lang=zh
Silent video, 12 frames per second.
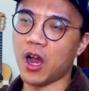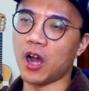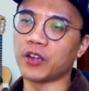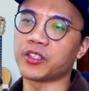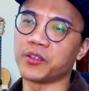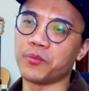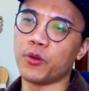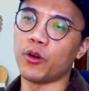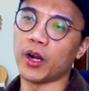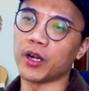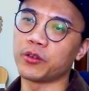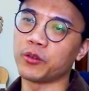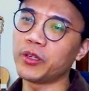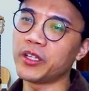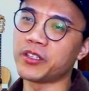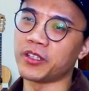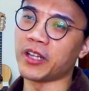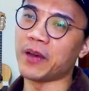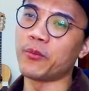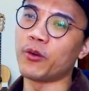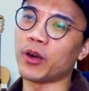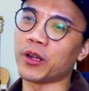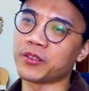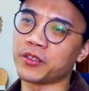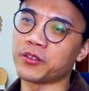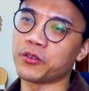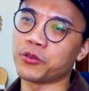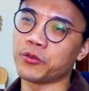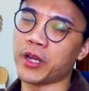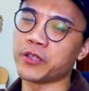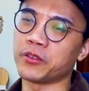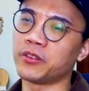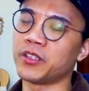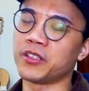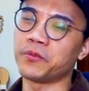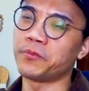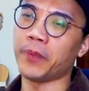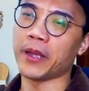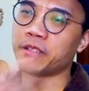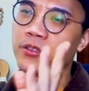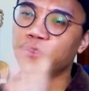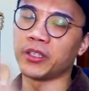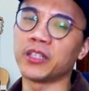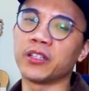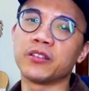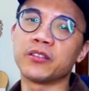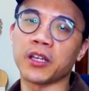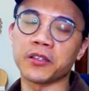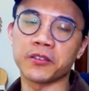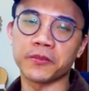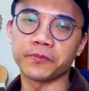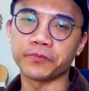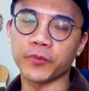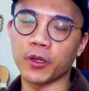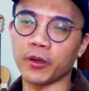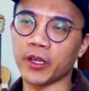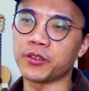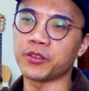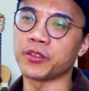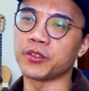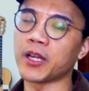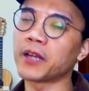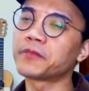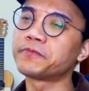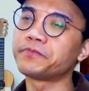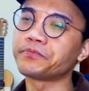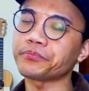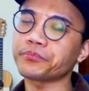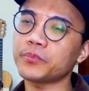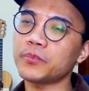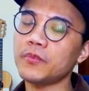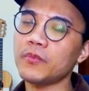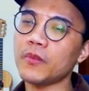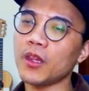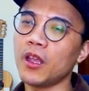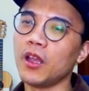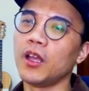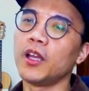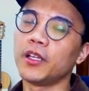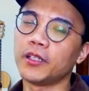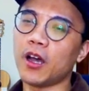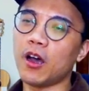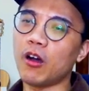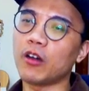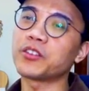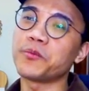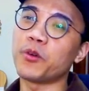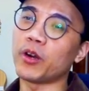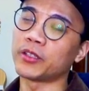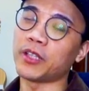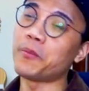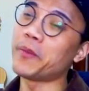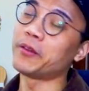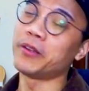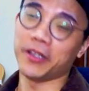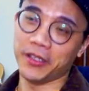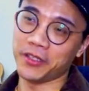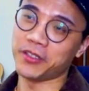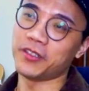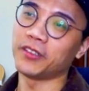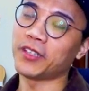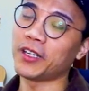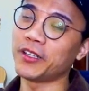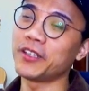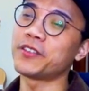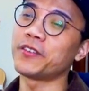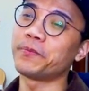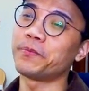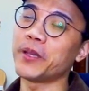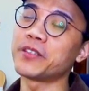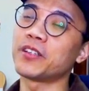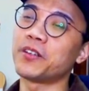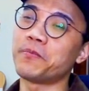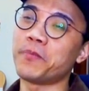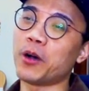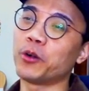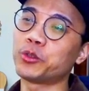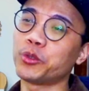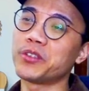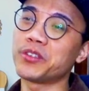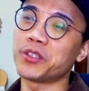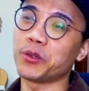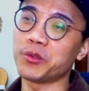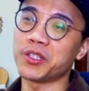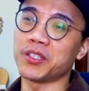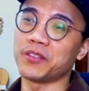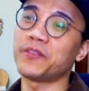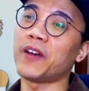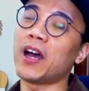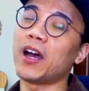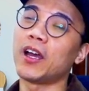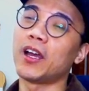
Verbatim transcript: oxymoron，如果你只拿 moron 这个字出来，就你是白痴低能这样子。OK，智障。那 oxymoron 倒没有那个意思，它的意思变成了矛盾修辞法。